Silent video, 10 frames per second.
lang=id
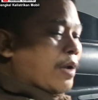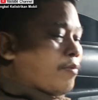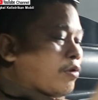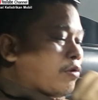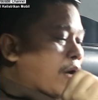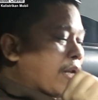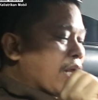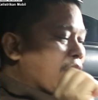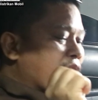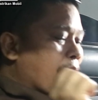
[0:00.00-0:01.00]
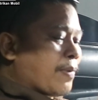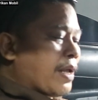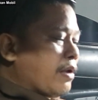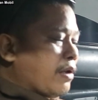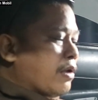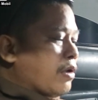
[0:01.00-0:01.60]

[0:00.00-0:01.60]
kebutuhan yang disuplai